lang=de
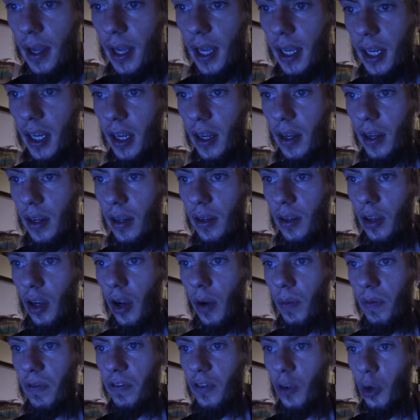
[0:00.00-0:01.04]
in den
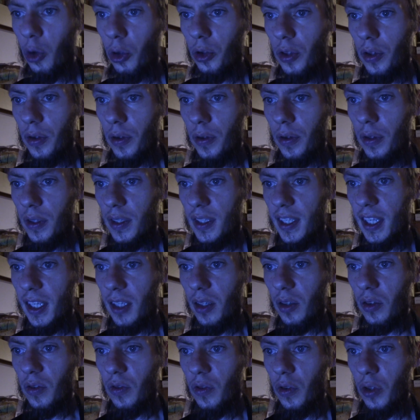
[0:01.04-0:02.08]
Kopfnoten
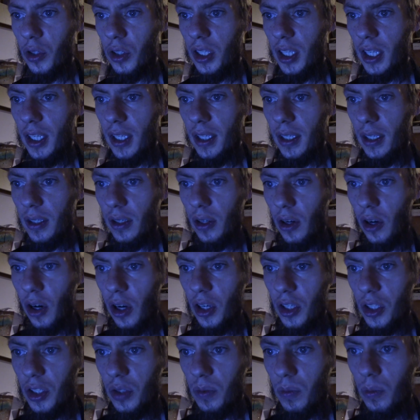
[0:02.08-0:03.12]
Zitrusfrüchte,
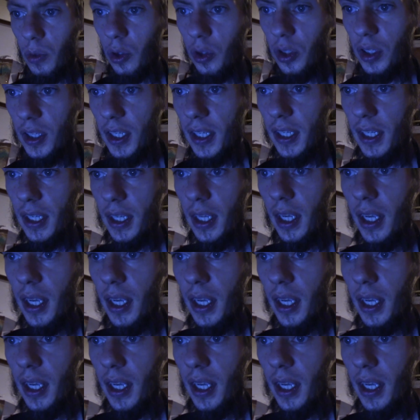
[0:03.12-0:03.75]
Orangenblüte,